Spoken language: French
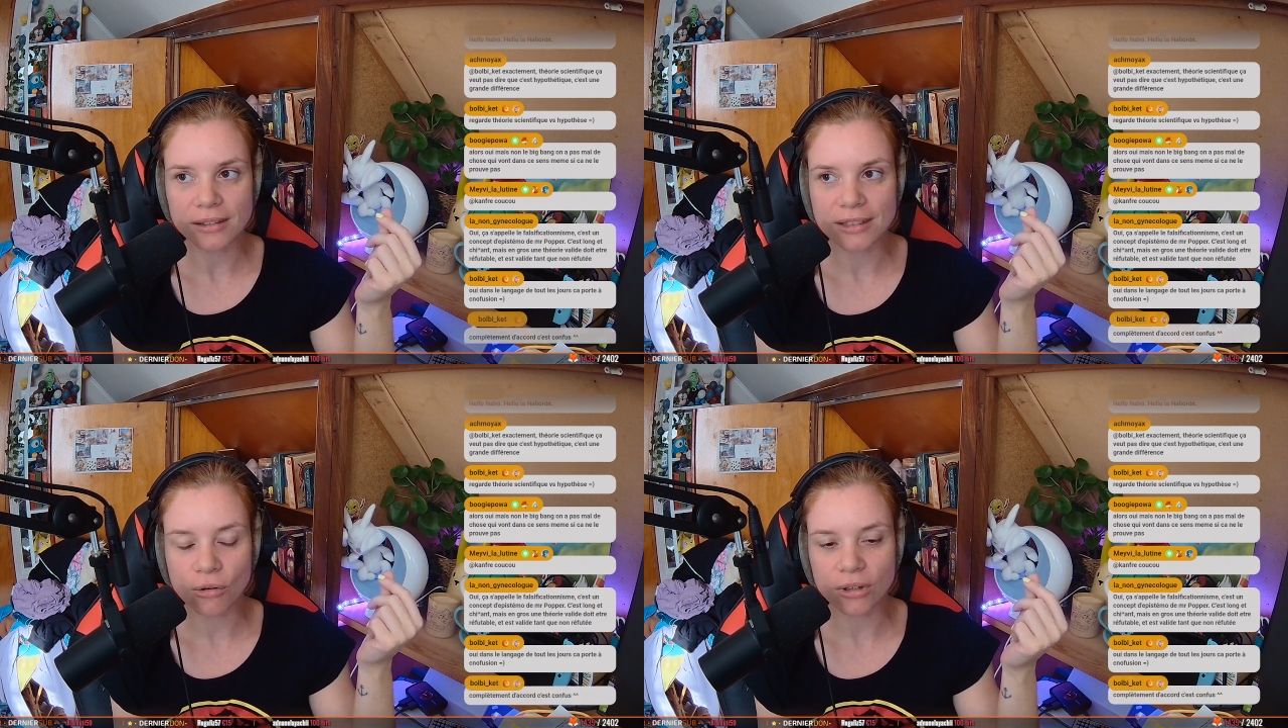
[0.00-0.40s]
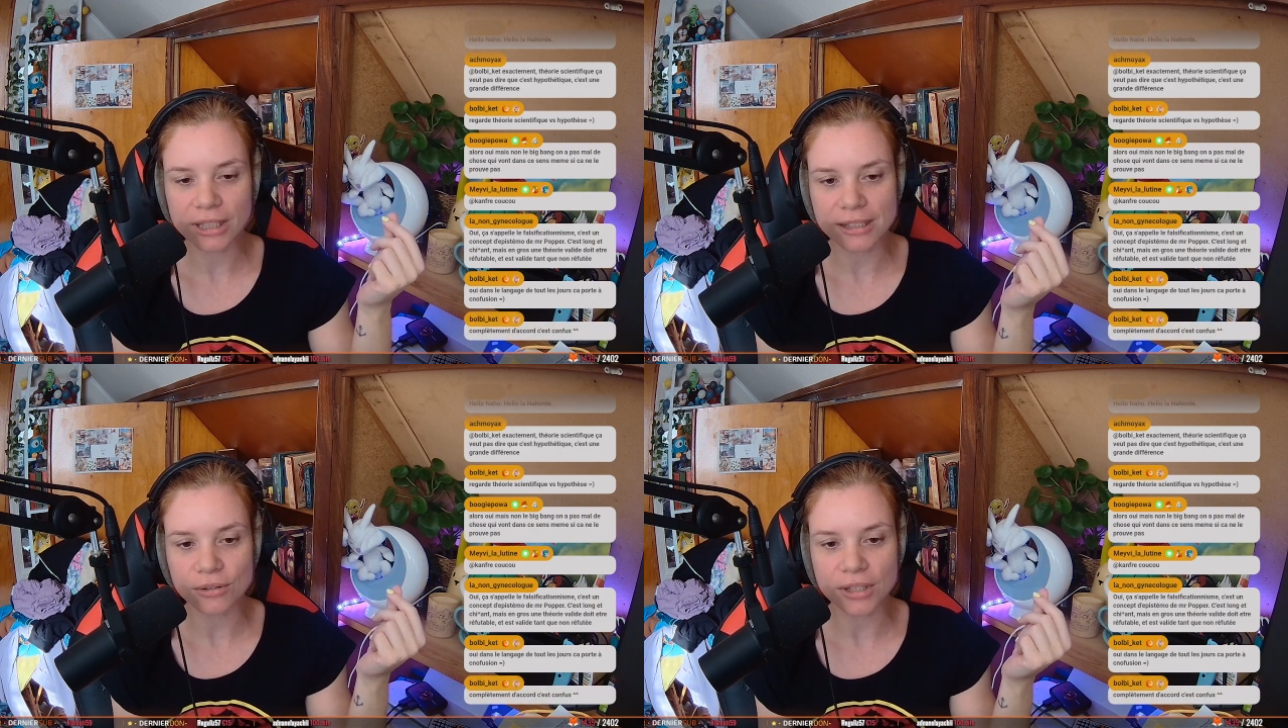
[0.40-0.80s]
théorie
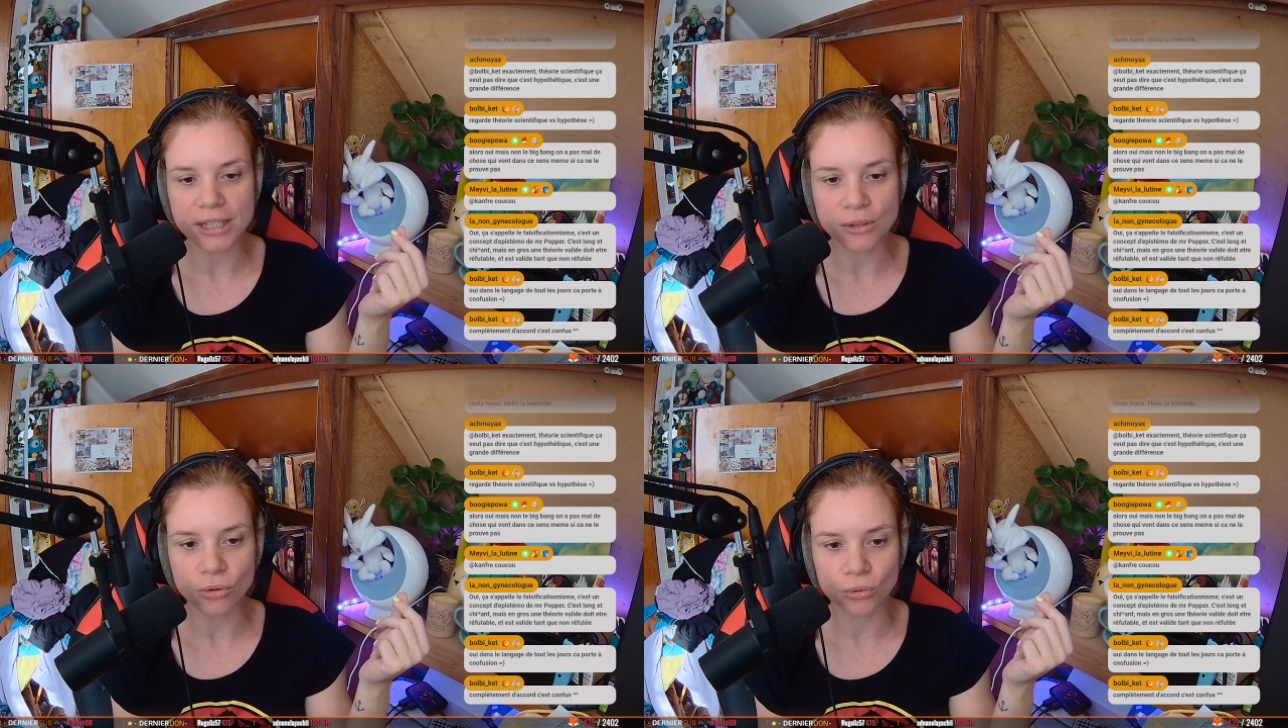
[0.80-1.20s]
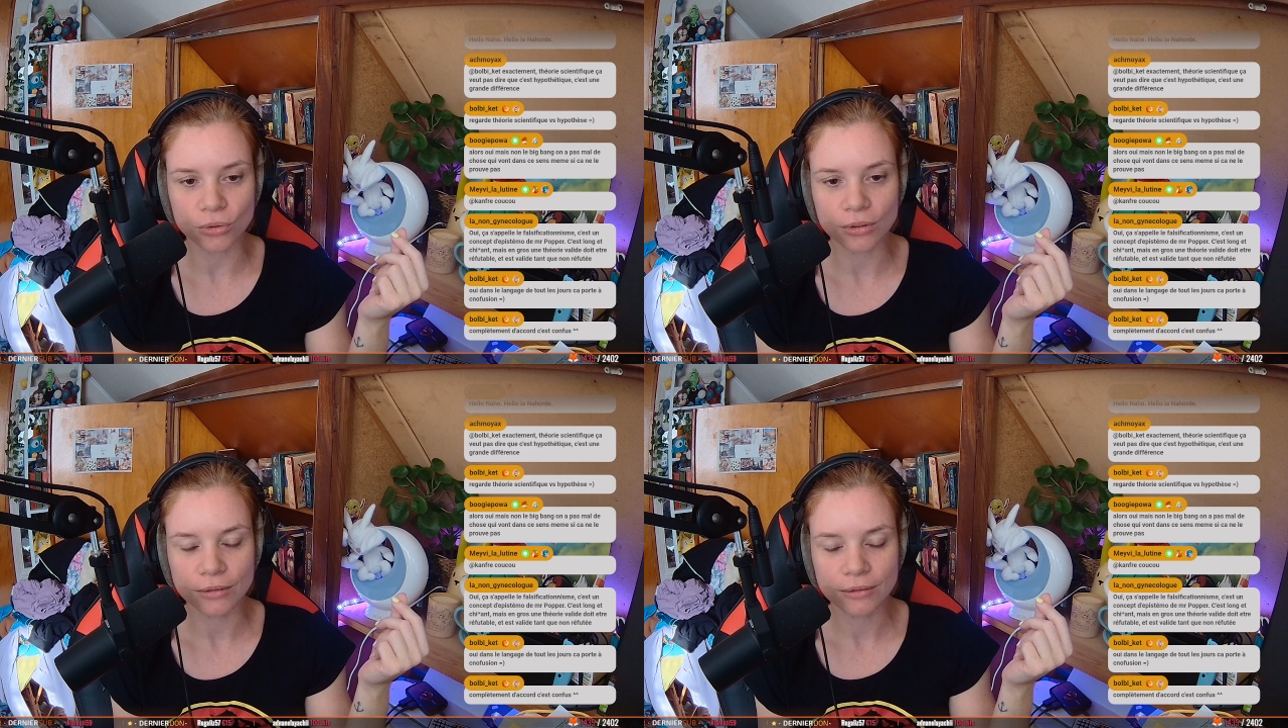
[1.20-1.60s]
des anciens
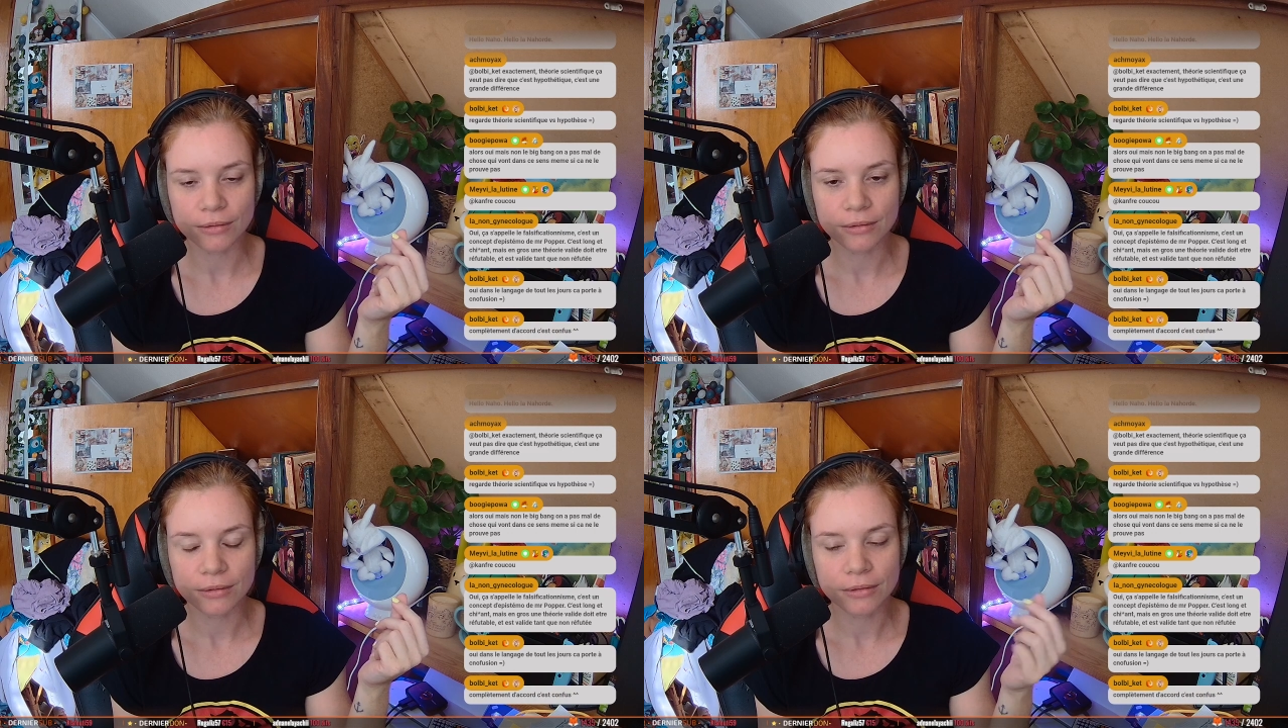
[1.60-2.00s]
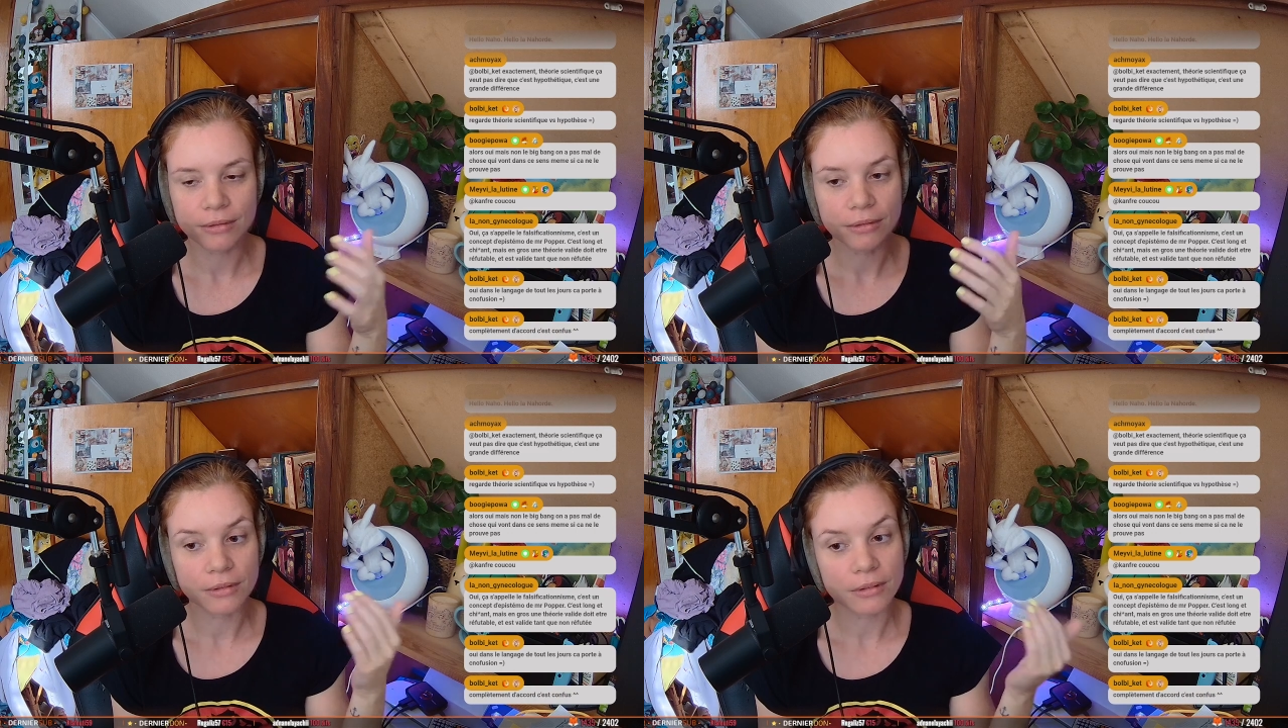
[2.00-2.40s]
astronautes.
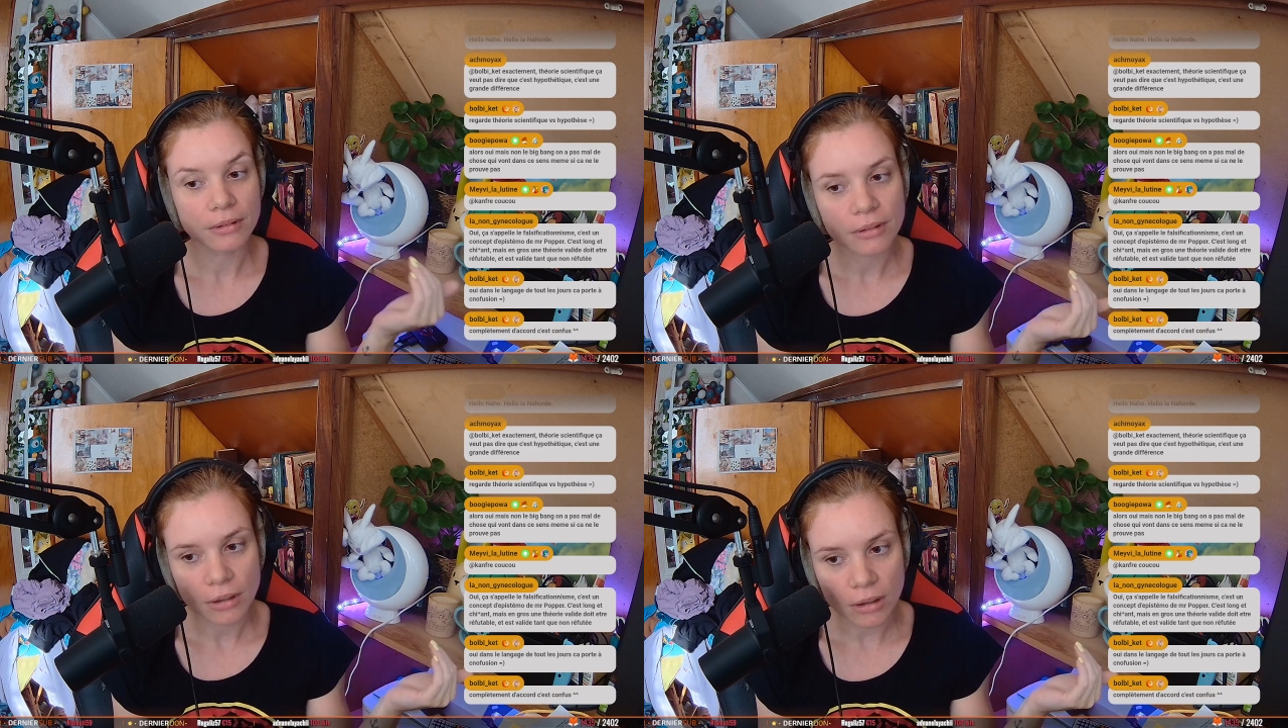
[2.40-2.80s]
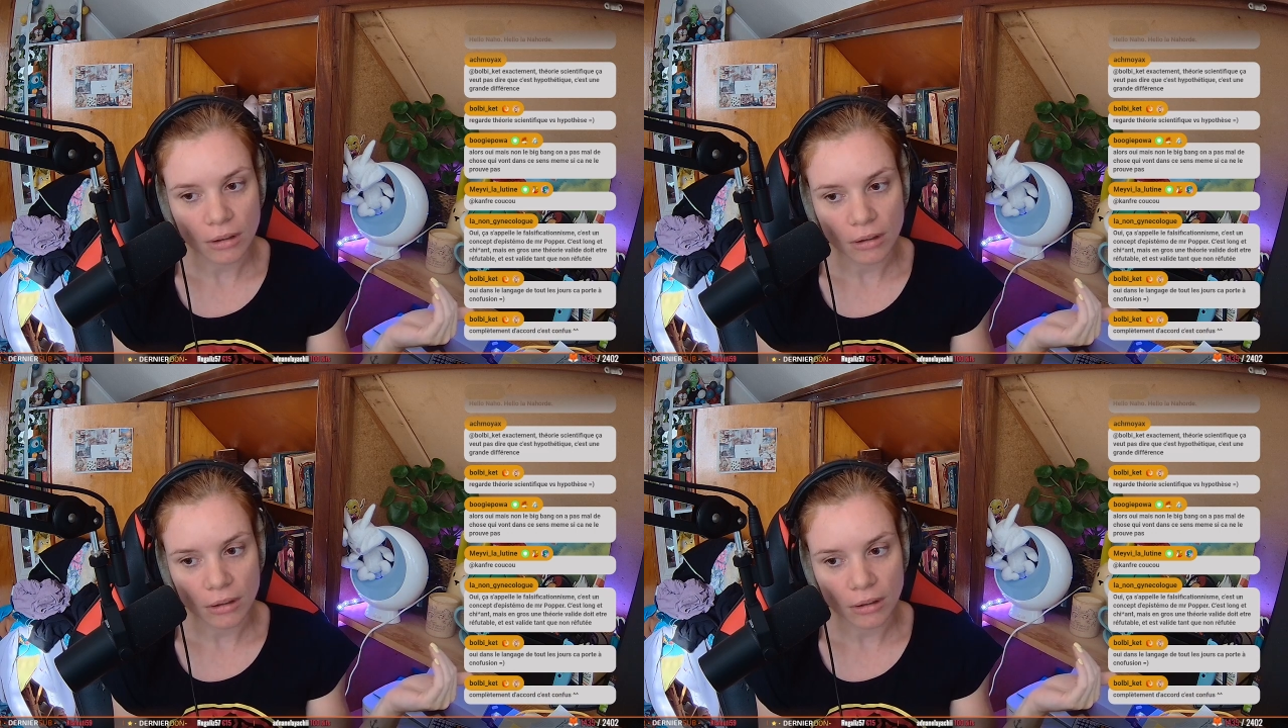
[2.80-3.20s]

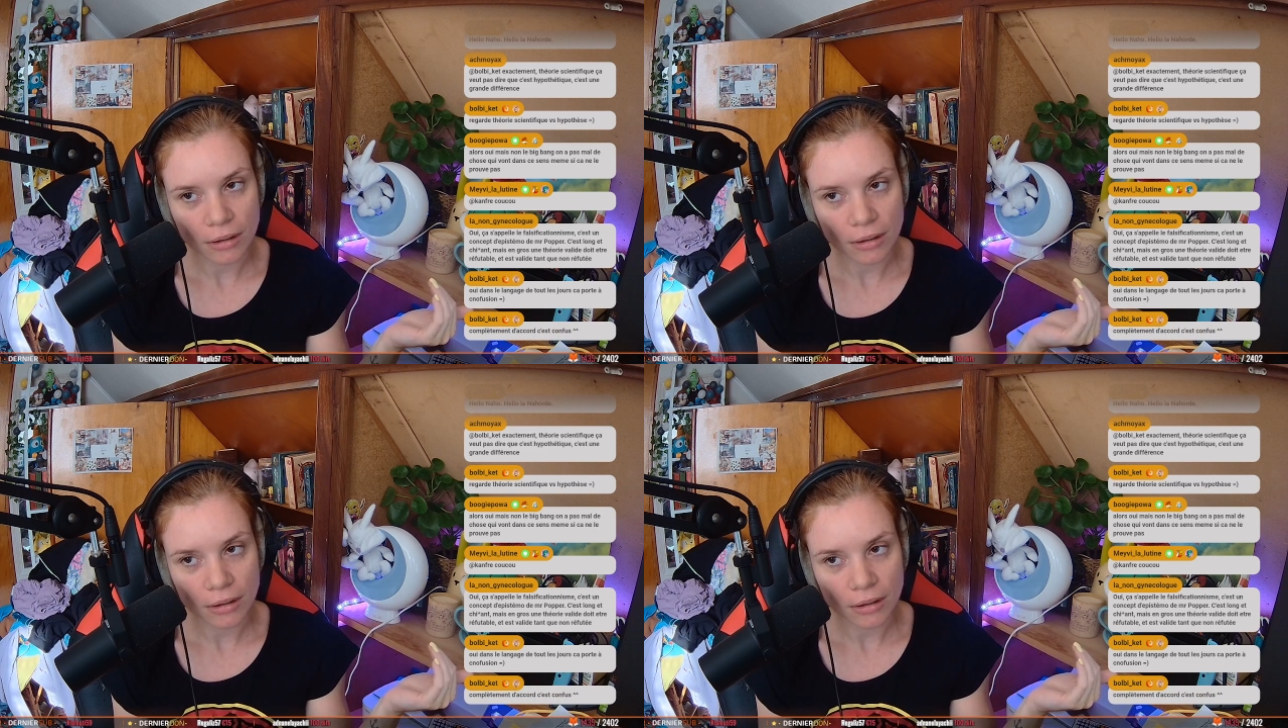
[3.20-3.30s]
Euh,